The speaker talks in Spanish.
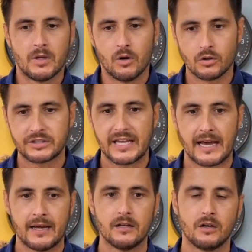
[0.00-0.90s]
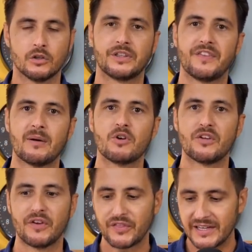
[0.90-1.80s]
Hostia, lo tendría muy
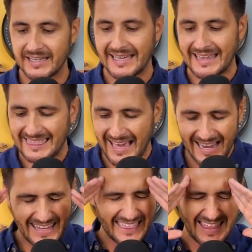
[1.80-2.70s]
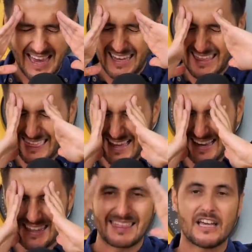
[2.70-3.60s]
difícil. Quizá, quizá, quizá,
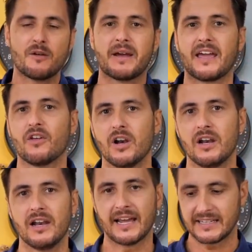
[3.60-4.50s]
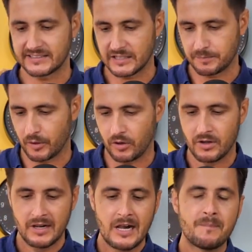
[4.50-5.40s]
quizá yo me quedo el X3 Pro.
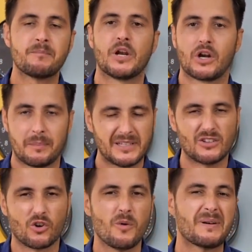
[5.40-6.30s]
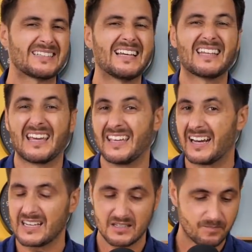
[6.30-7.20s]
Pero repito, comparte el que
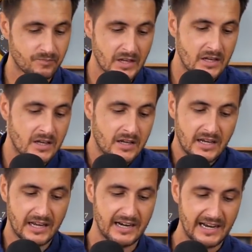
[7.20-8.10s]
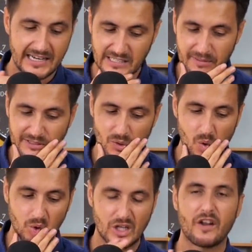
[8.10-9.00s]
quieras. El, S21
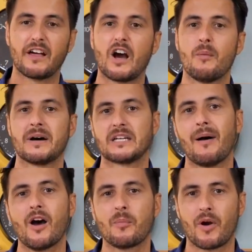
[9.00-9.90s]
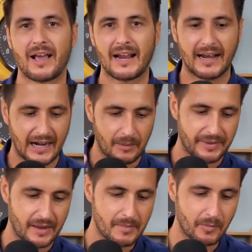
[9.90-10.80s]
Ultra lo he dejado más abajo por la carga
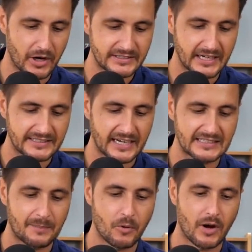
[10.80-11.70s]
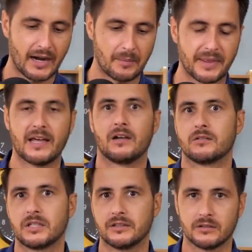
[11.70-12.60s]
rápida. Me molesta que tenga tan poca rápida. Lo
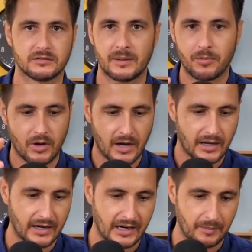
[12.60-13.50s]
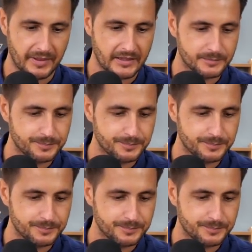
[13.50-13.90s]
siento, tan poca carga rápida.